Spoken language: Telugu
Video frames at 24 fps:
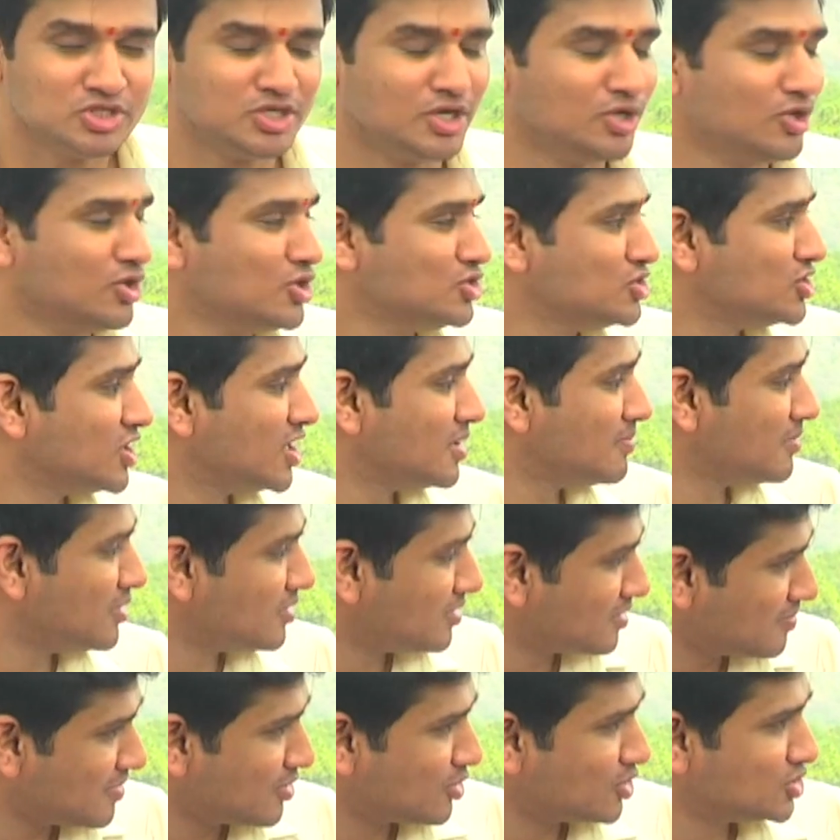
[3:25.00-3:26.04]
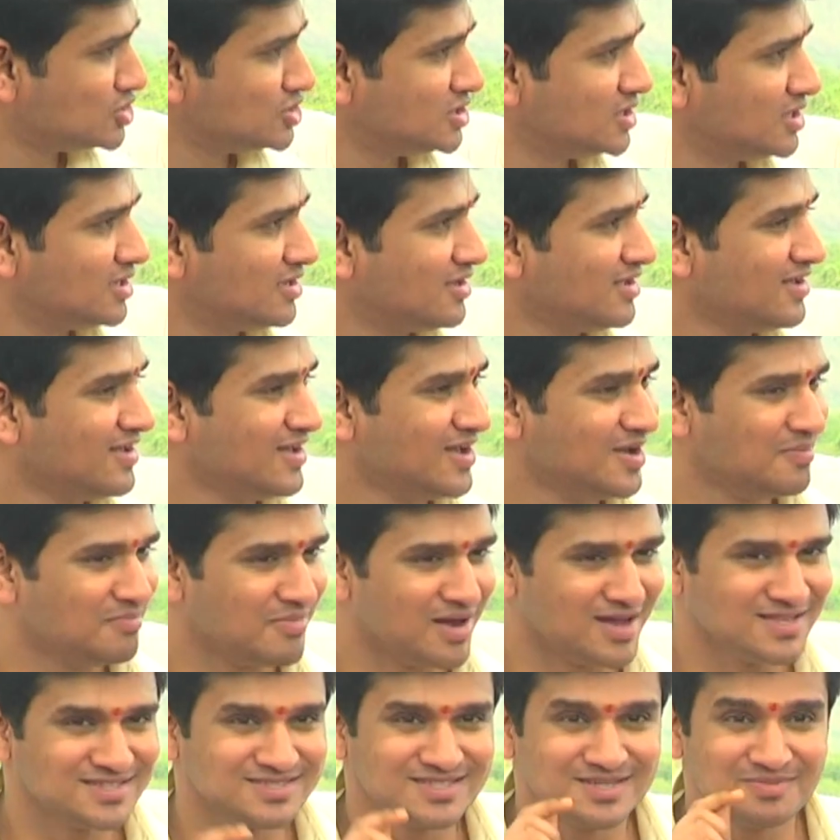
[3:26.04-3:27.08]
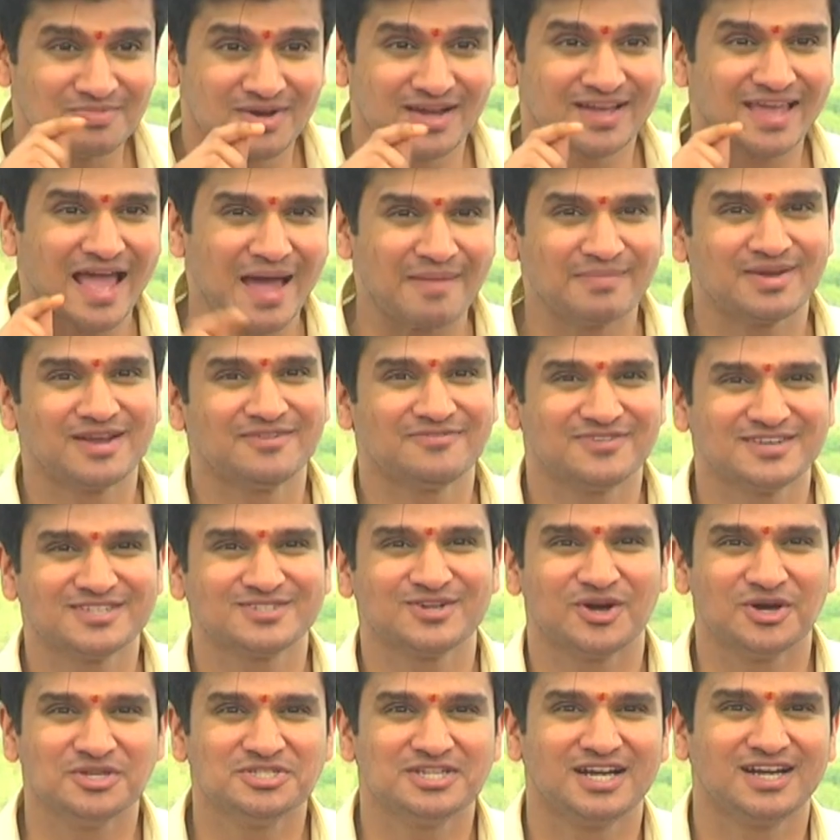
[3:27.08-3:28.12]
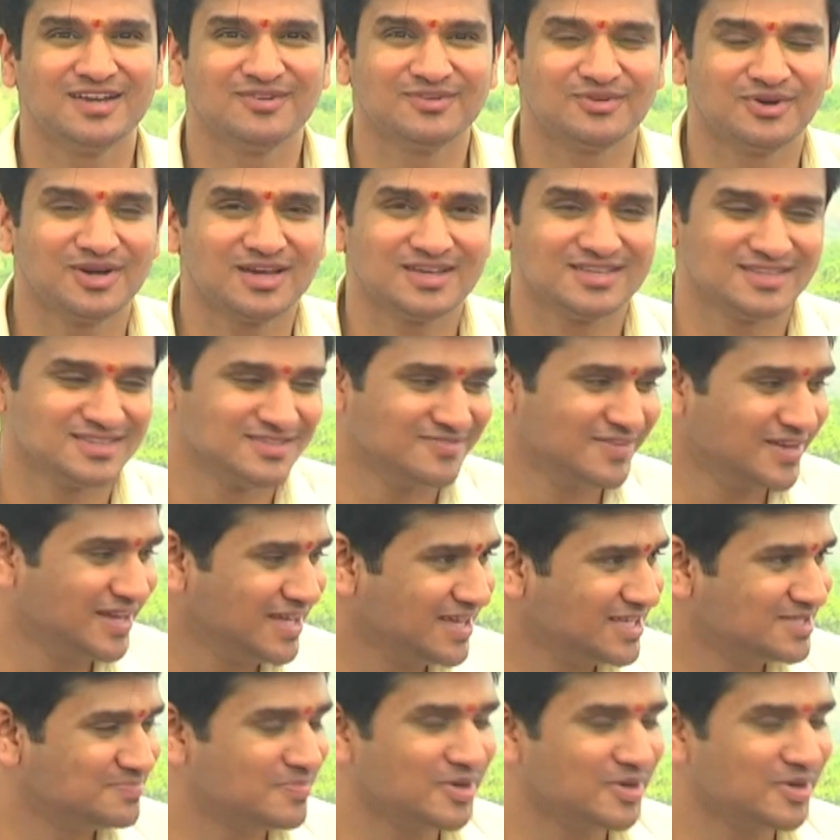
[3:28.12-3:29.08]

షెడ్యూల్ నుంచి కూడా మాకు వచ్చి మా సినిమా కెమెరా ఫస్ట్ ఆన్ చేయడం కూడా ఇట్స్ వెరీ